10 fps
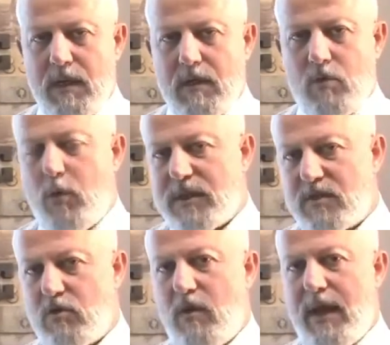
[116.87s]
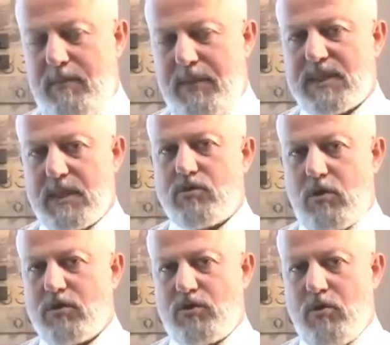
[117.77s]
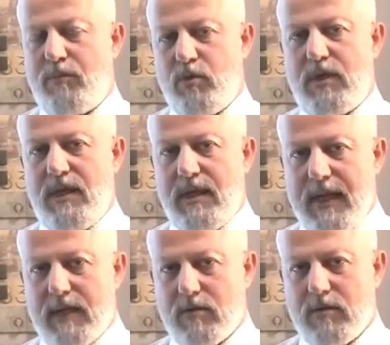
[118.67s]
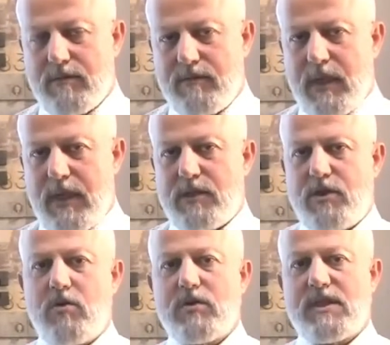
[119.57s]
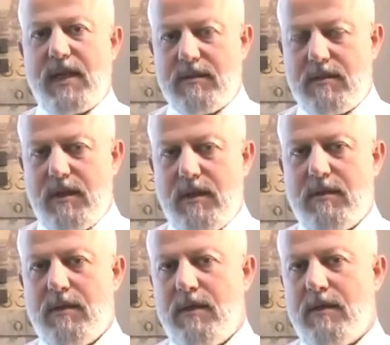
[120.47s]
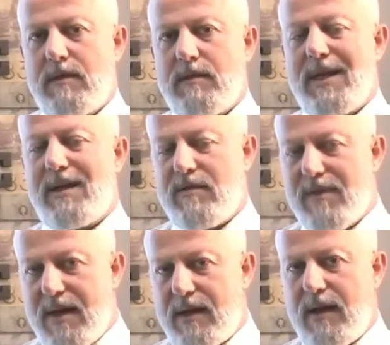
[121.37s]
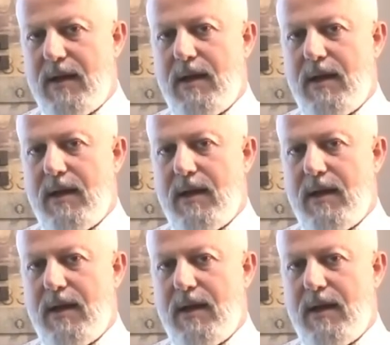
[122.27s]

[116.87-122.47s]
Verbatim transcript: Questo è il passaggio logico più delicato che ci consente di arrivare